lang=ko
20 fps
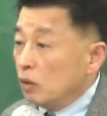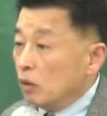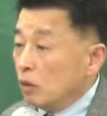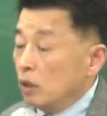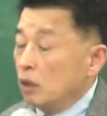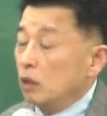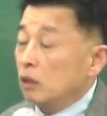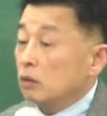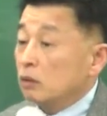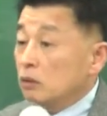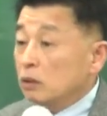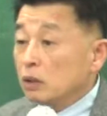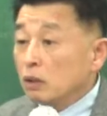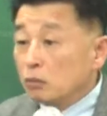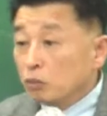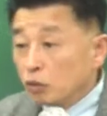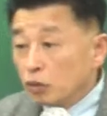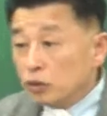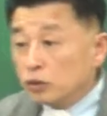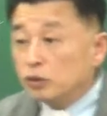네,
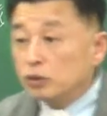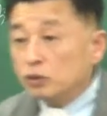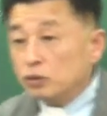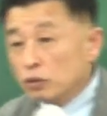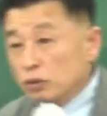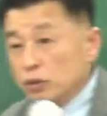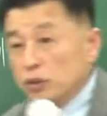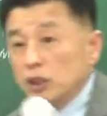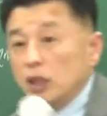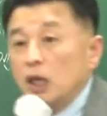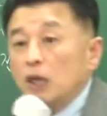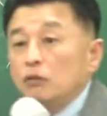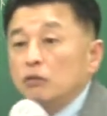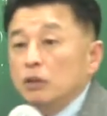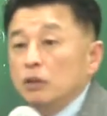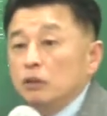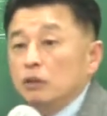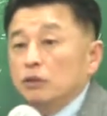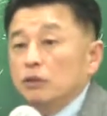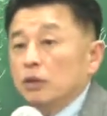그냥 본인 스스로 그렇게 하고
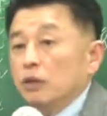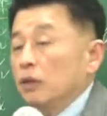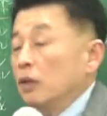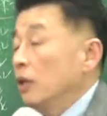있는 거죠.